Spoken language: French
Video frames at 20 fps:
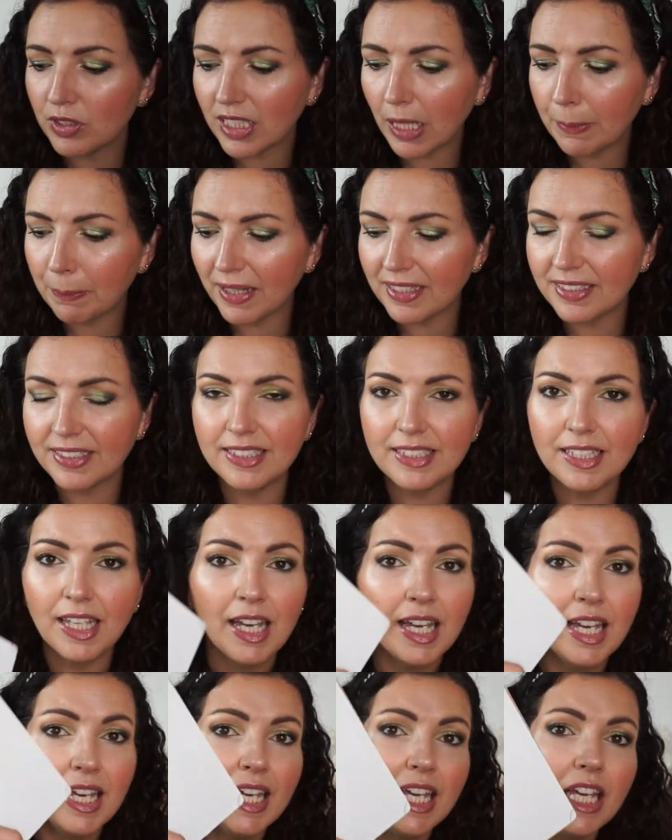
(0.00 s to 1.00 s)
très pratique.
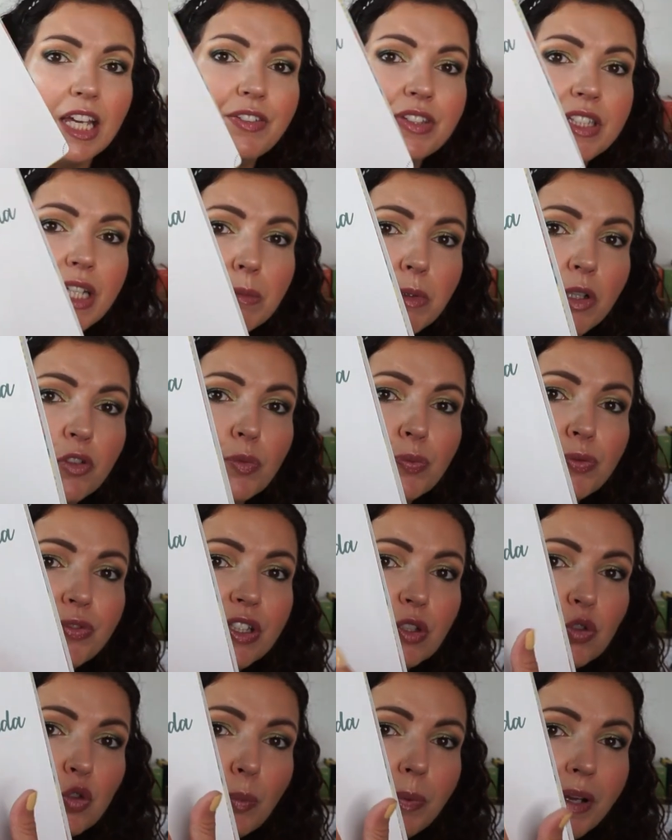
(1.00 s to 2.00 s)
Évidemment, vous
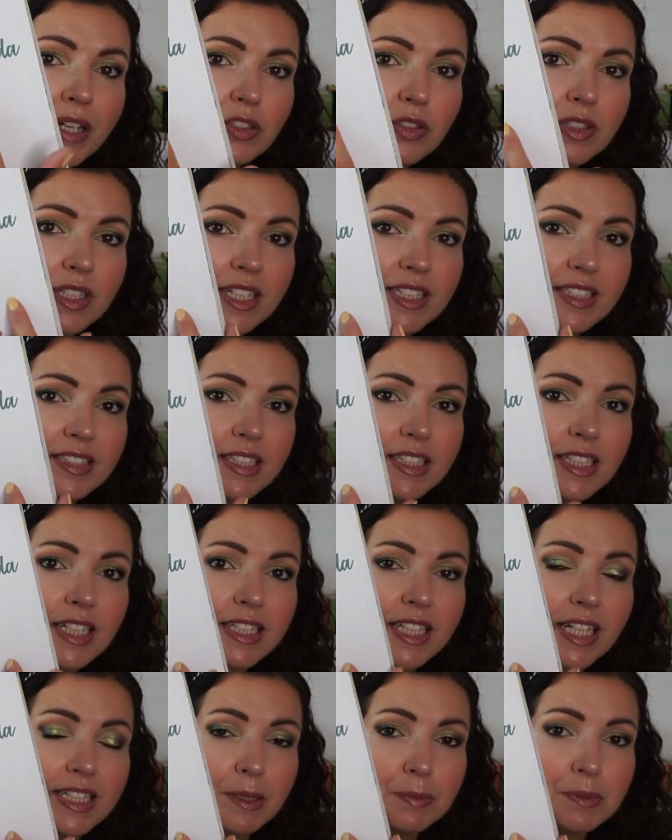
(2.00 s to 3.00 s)
pouvez tout personnaliser. Hein.
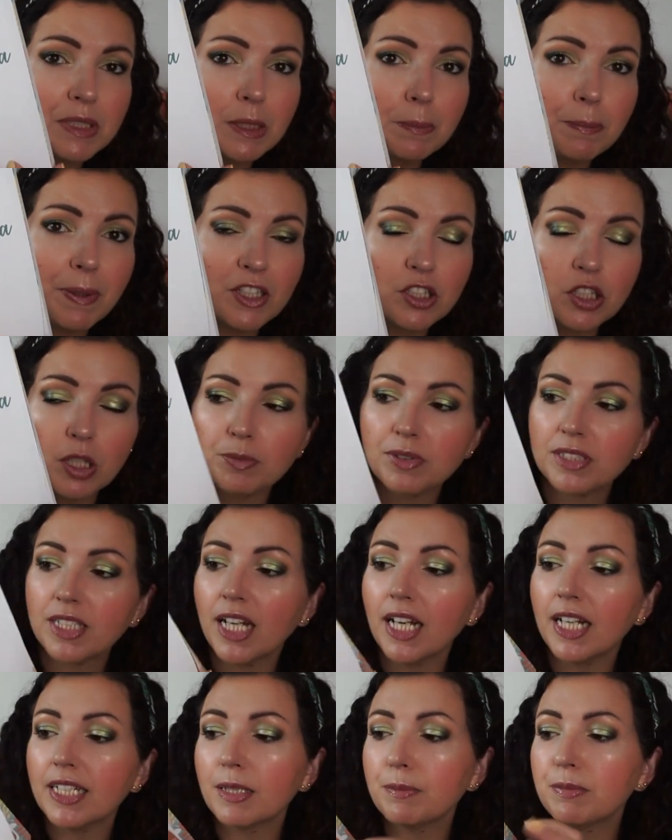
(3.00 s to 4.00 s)
Il y a des petites pages comme
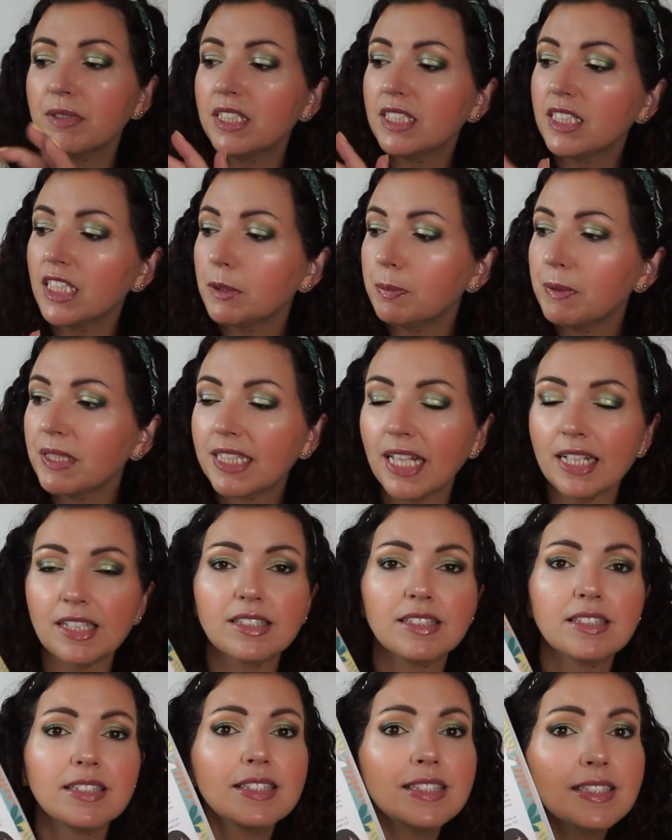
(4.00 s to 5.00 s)
ça, des petites explications
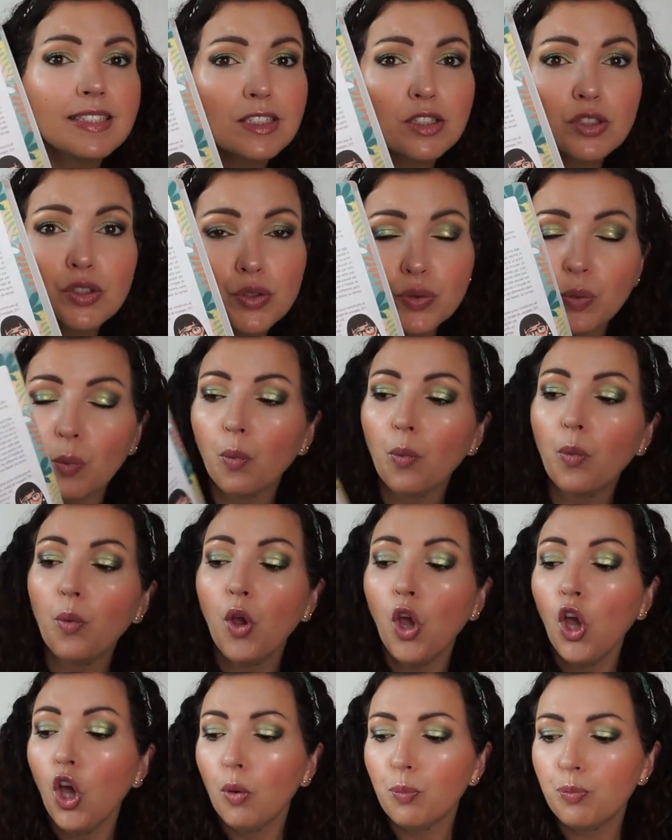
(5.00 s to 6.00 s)

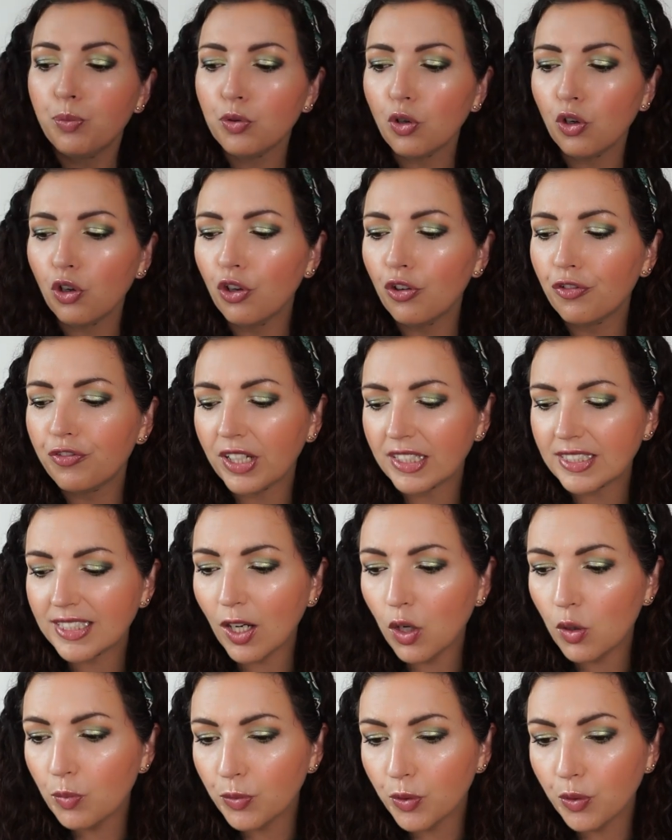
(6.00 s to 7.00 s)
pour euh, faire
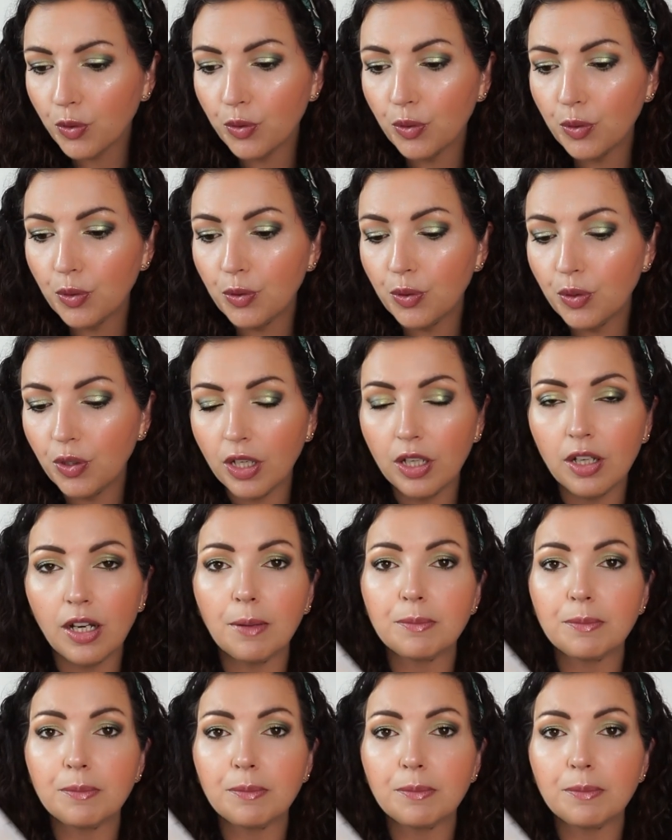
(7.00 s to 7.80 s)
ça au mieux, euh,